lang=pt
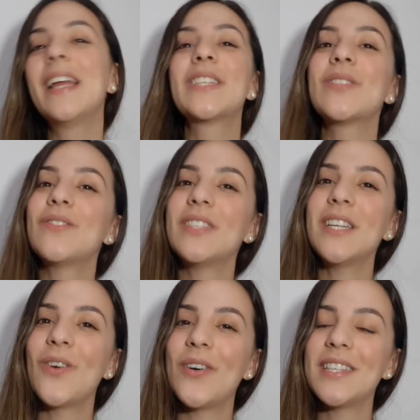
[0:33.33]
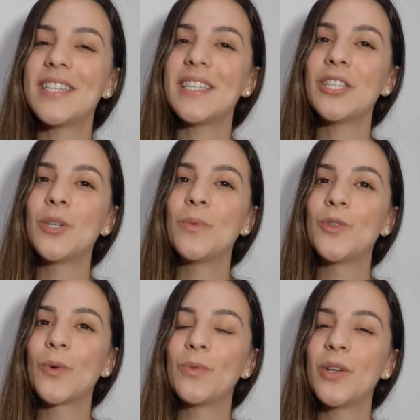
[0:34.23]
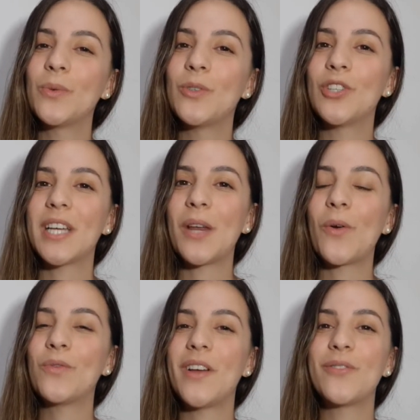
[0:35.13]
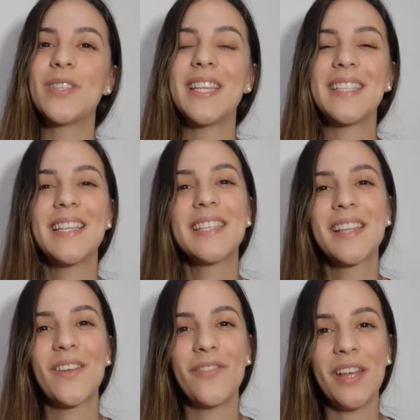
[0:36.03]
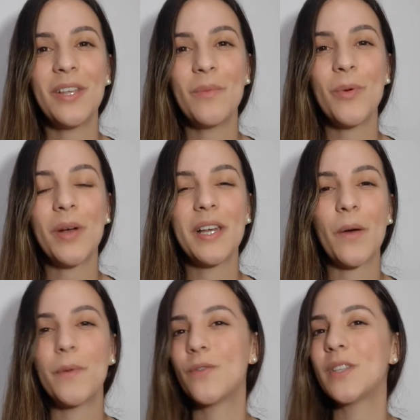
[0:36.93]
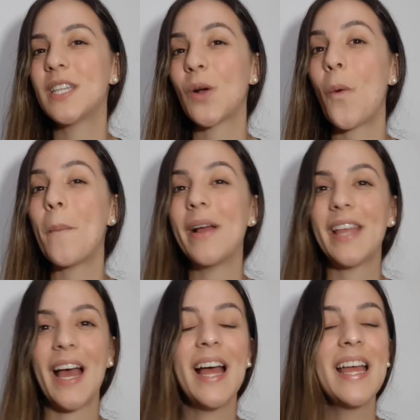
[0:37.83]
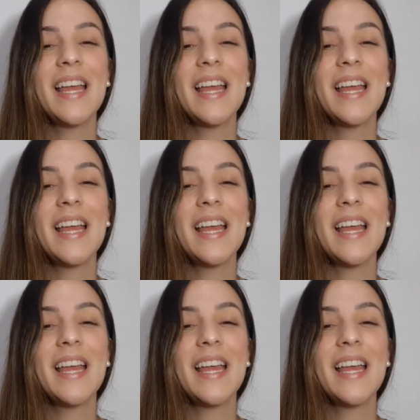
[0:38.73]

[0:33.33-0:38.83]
Então se você gosta desse tipo de conteúdo, eu já quero convidar você a se inscrever aqui no meu canal para você acompanhar